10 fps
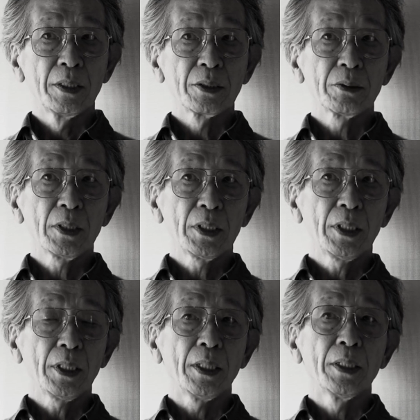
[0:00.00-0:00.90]
それ
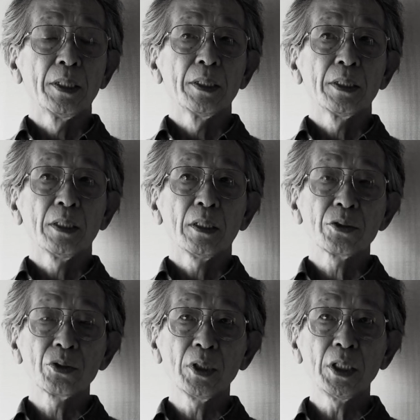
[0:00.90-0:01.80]
でなんか
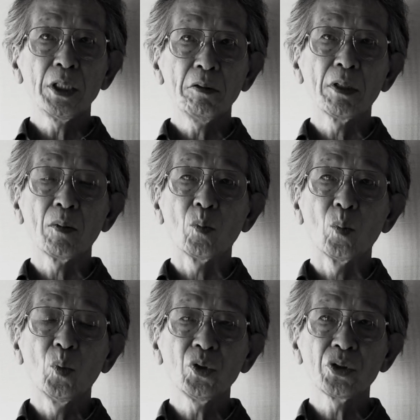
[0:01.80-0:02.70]
それには
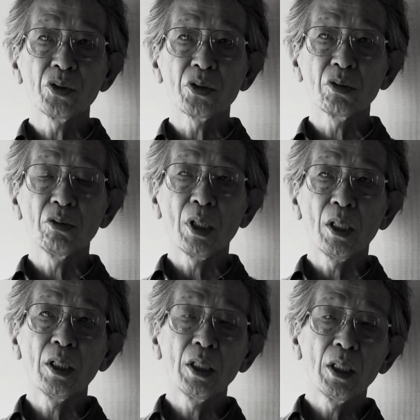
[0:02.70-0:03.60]
もう一つ
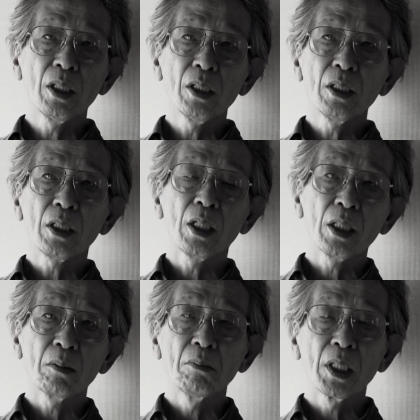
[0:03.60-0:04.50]
我々やらなけ
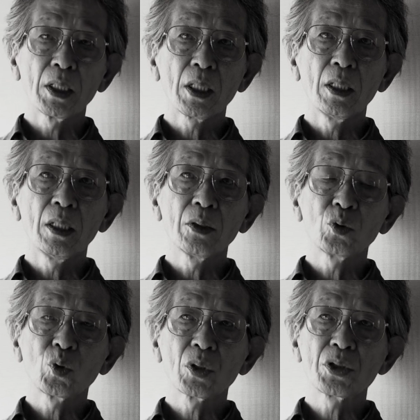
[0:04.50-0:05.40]
ればいけないこ
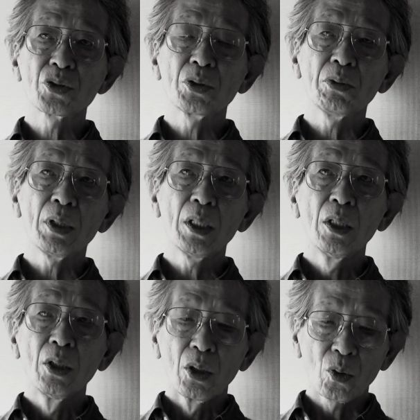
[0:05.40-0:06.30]
とがあってそれは
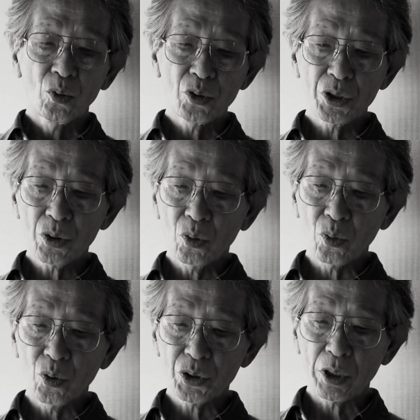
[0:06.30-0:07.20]
この事故を
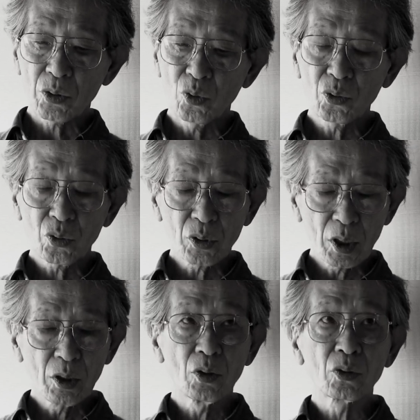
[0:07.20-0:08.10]
起こした東京
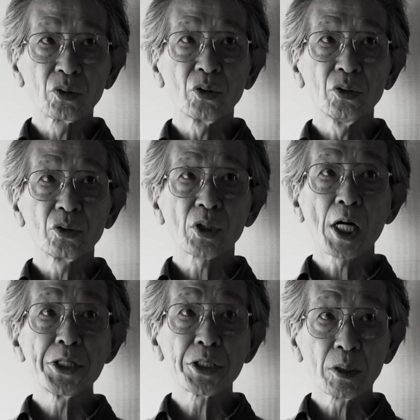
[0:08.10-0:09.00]
電力という
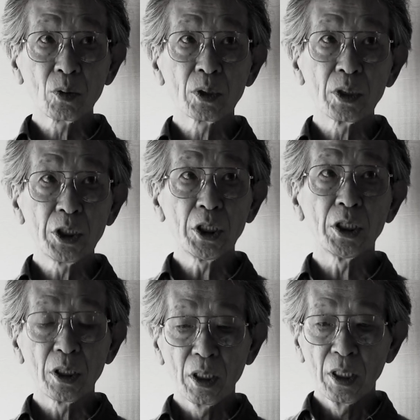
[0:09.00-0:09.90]
会社
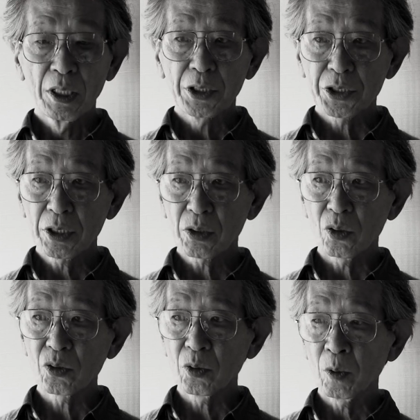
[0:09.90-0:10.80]
にきちっ
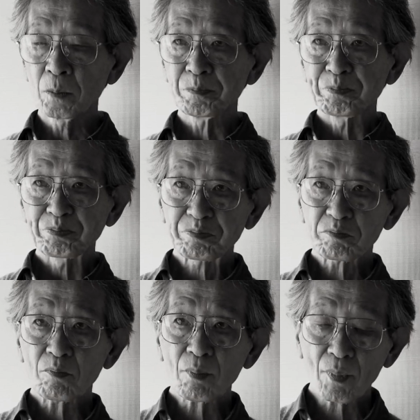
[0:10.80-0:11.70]
とその
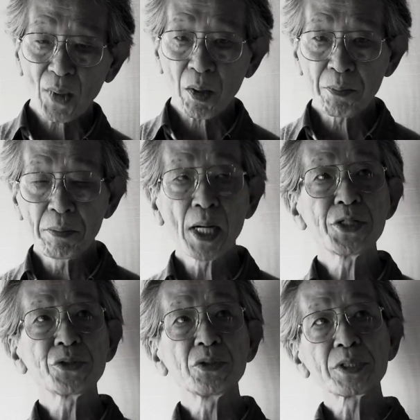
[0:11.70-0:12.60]
賠
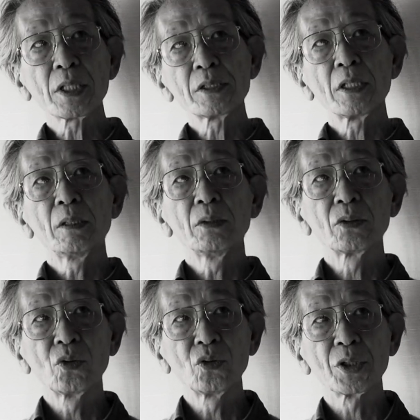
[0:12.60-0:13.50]
償させる
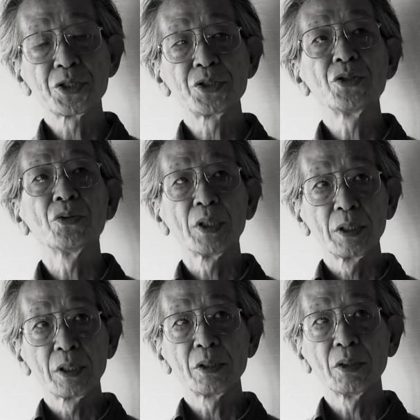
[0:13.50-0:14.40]
ことが必要なん
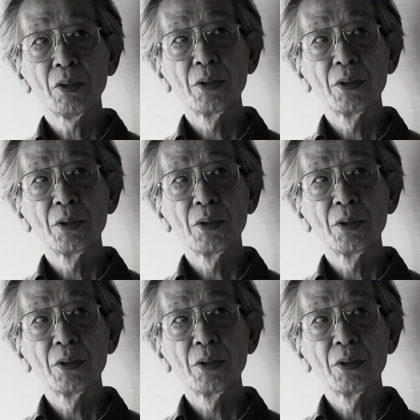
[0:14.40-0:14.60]
ですよ。